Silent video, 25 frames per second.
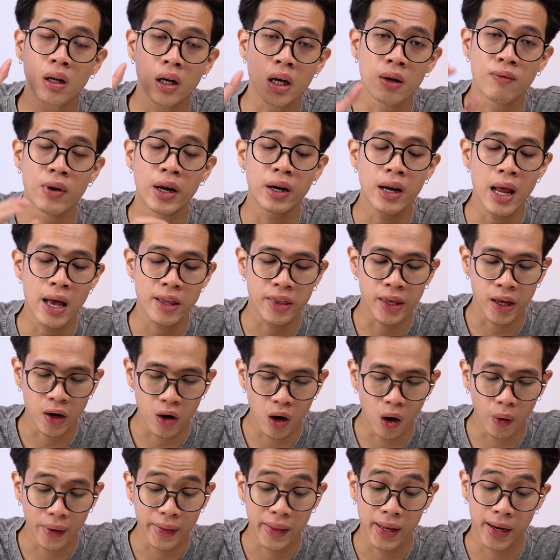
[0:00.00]
kỳ vấn đề gì
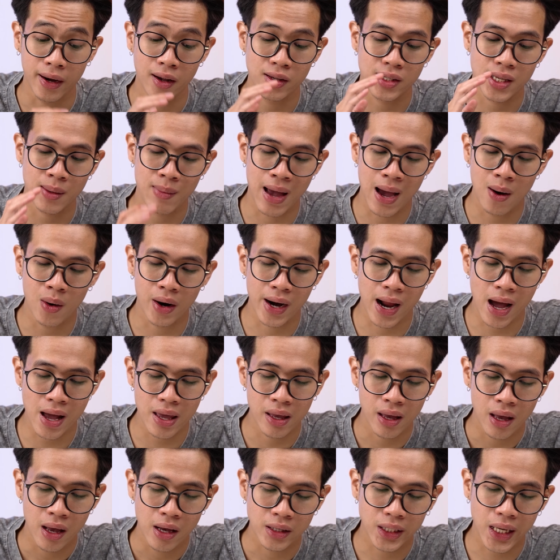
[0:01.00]
rồi thì nó sẽ báo ở đây
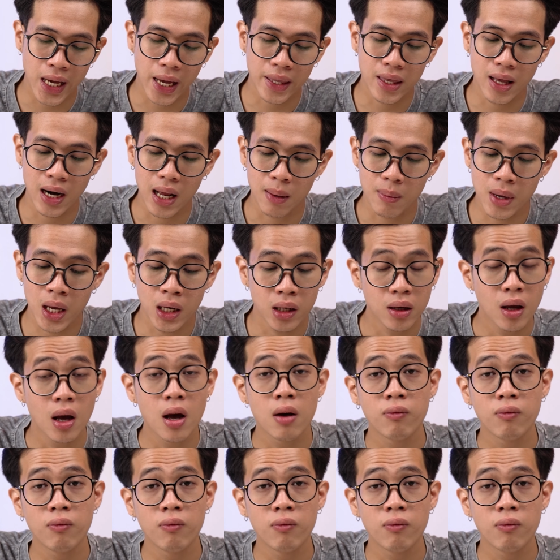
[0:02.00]
chạy như là pin